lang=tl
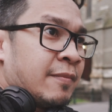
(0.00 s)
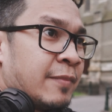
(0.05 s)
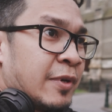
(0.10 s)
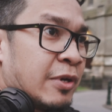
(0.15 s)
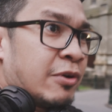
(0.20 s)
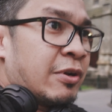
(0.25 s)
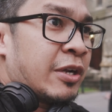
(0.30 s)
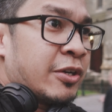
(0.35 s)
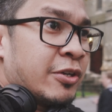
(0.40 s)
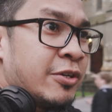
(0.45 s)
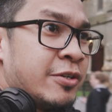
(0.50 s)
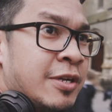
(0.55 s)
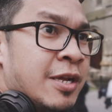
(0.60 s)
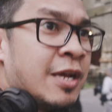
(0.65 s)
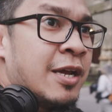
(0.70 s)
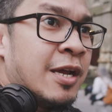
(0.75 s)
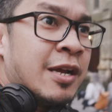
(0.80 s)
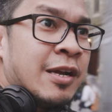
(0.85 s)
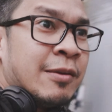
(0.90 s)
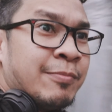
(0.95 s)
Pero karon,
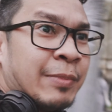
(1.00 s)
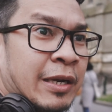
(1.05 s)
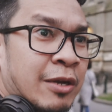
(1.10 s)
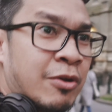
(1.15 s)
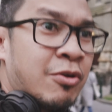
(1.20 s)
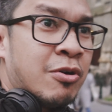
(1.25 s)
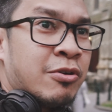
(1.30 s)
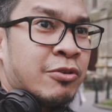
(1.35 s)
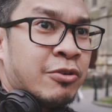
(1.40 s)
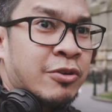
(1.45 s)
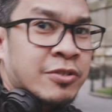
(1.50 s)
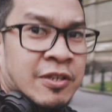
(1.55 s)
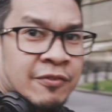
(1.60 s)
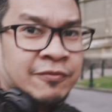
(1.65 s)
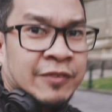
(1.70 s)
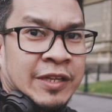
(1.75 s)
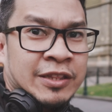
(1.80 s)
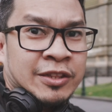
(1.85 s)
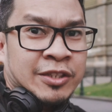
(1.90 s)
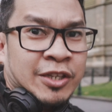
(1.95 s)
padong ko sa
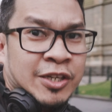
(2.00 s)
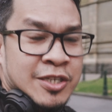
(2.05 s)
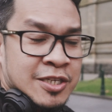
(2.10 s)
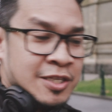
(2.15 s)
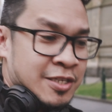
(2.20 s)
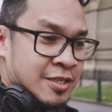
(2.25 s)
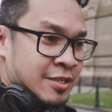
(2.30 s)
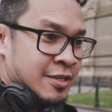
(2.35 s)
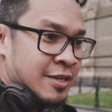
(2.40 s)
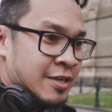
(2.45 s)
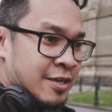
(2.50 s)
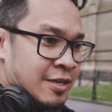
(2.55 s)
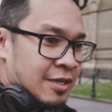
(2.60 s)
Flinders